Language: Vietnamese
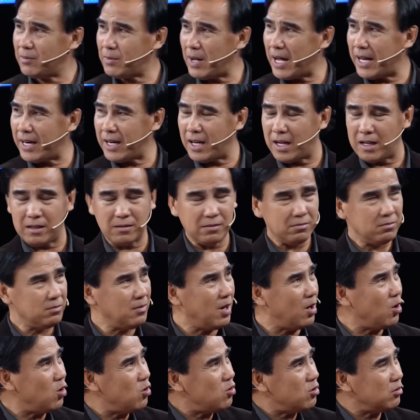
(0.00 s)
vậy đó anh
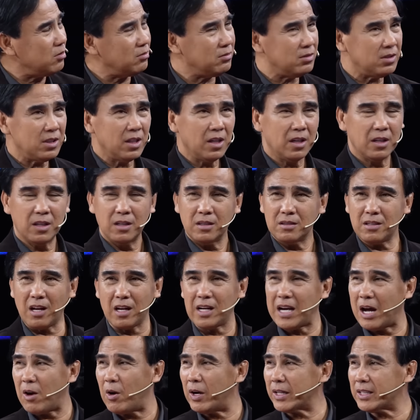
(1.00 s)
à máu
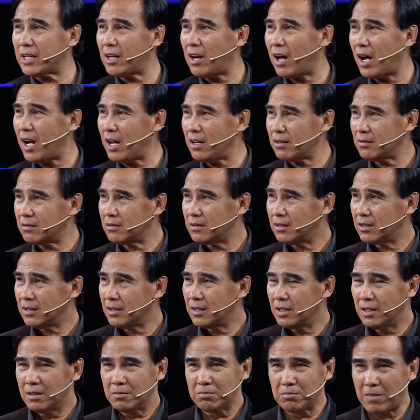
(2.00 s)
tới đâu hay tới đó
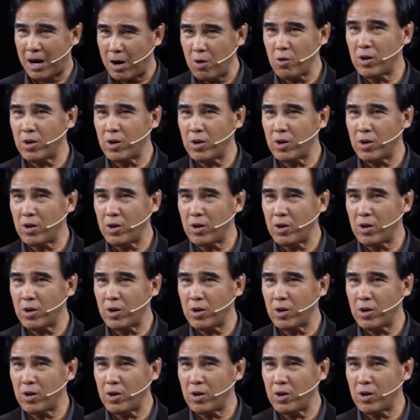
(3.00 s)
yeah. Dạ.